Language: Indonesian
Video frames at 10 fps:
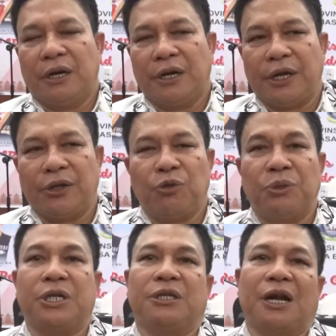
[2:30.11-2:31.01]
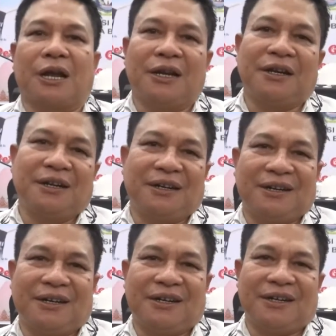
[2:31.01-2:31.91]
eh, yaitu mensejahterakan
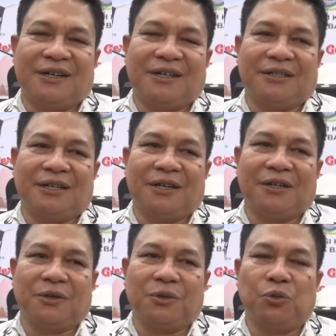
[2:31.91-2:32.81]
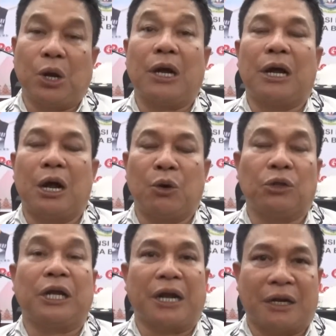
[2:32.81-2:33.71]
eh, salah satu
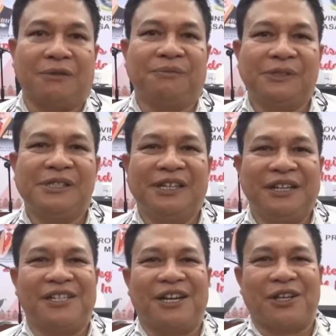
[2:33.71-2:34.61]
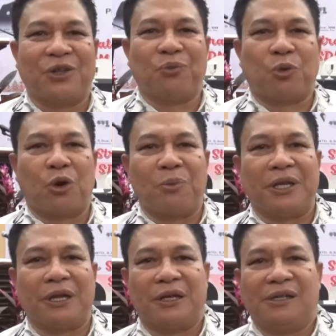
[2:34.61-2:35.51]
anggotanya. Ini salah satu program
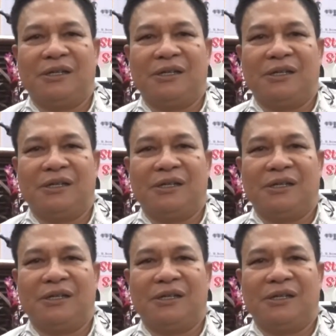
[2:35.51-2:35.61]
kita.